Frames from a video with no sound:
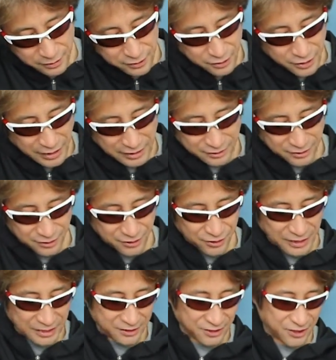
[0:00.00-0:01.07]

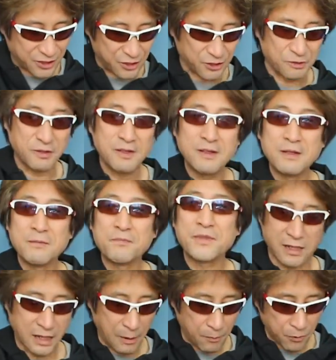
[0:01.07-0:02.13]
クラスクラス級
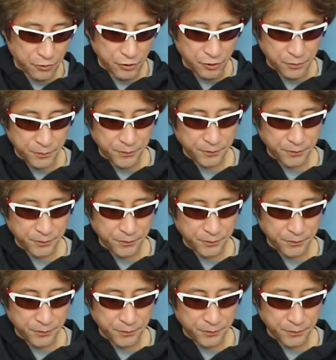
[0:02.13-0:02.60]
カポ級